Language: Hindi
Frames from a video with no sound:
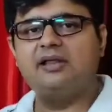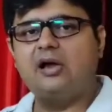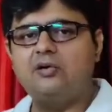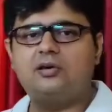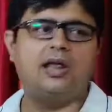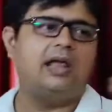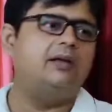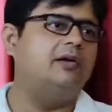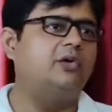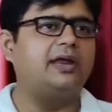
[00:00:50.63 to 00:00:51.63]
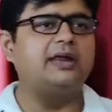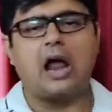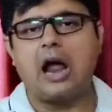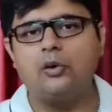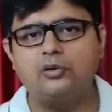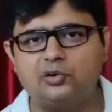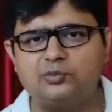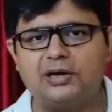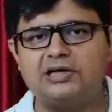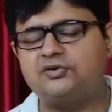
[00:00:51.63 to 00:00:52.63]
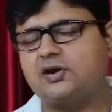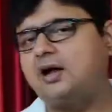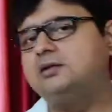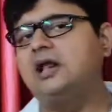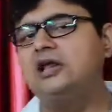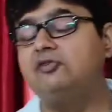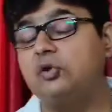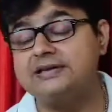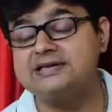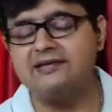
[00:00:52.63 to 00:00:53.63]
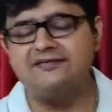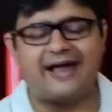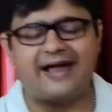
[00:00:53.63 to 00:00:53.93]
विदाउट लुकिंग आउट टू मच फॉर अदर इन्फ्लुएंसिंग